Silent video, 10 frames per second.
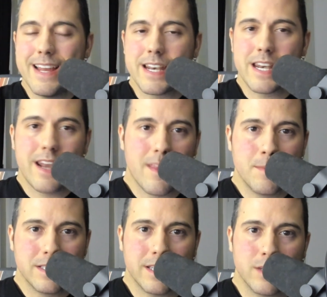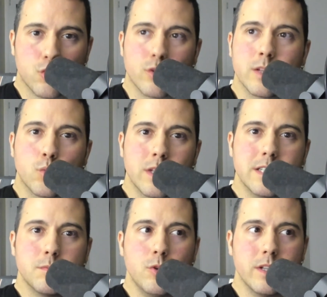Nada más que eso, ni
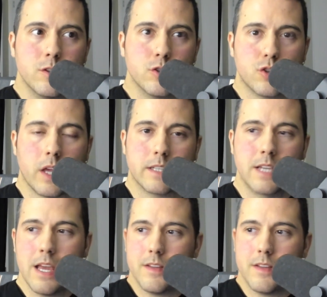turismo ni hostias.